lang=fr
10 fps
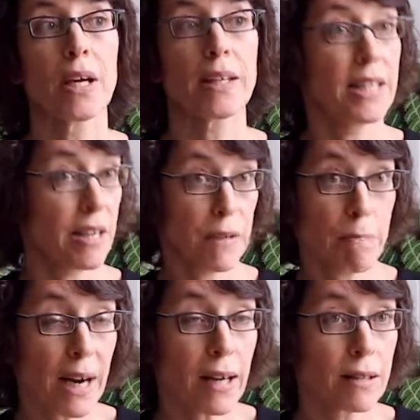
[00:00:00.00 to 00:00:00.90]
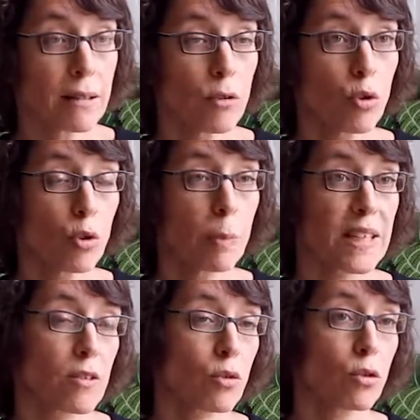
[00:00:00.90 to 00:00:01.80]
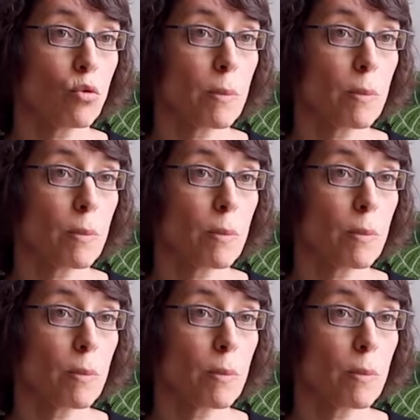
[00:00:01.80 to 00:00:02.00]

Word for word: qui n'avait pas de représentants du